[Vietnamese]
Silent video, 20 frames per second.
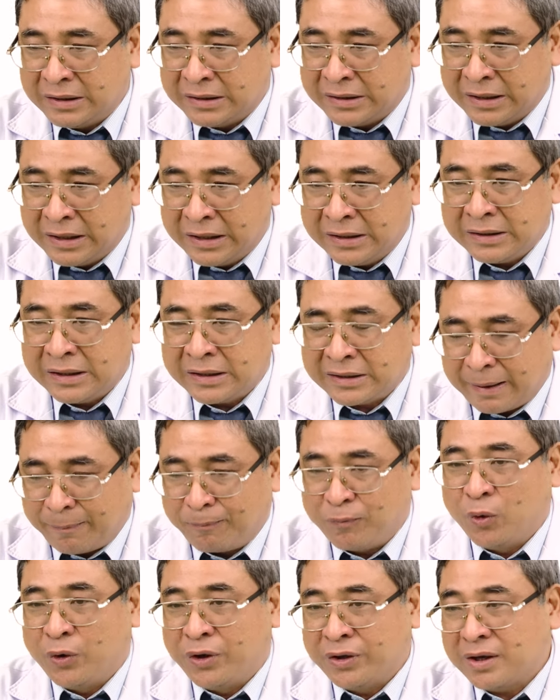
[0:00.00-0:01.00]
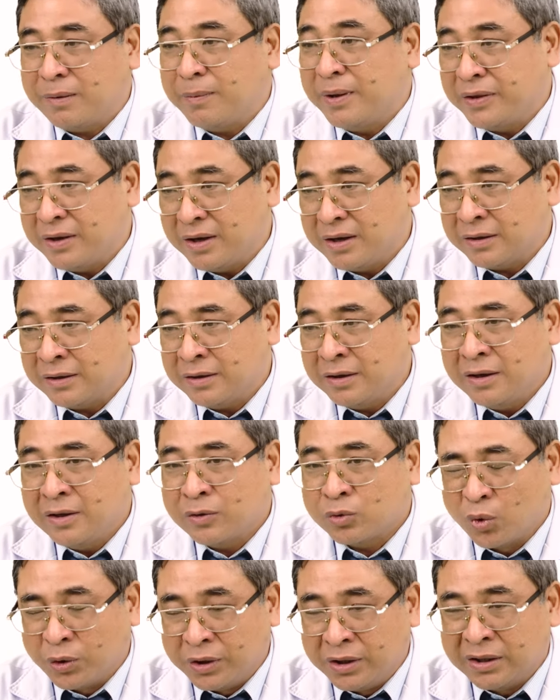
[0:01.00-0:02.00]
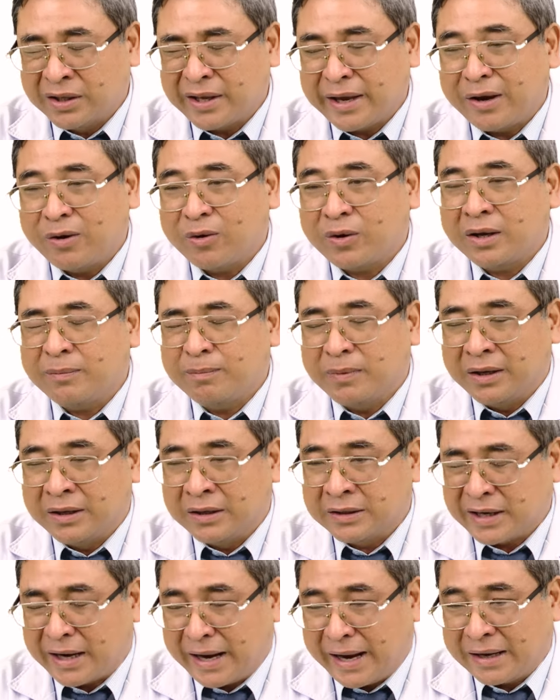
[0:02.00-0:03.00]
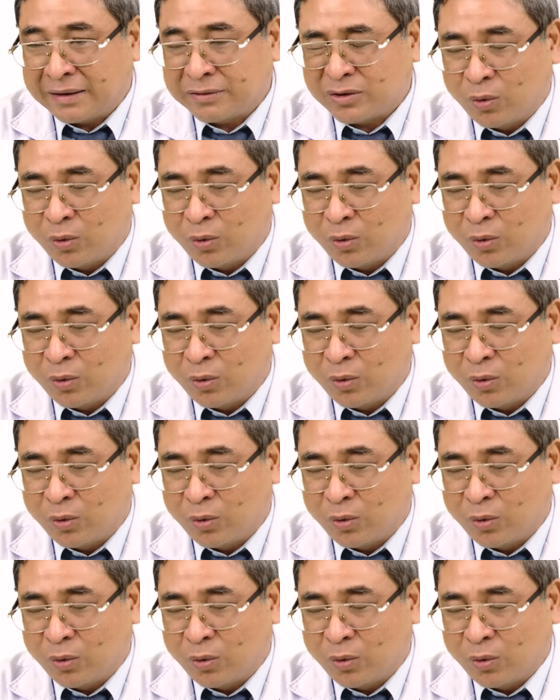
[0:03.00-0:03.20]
đến để tập luyện cho bệnh nhân tùy theo cái bệnh trạng,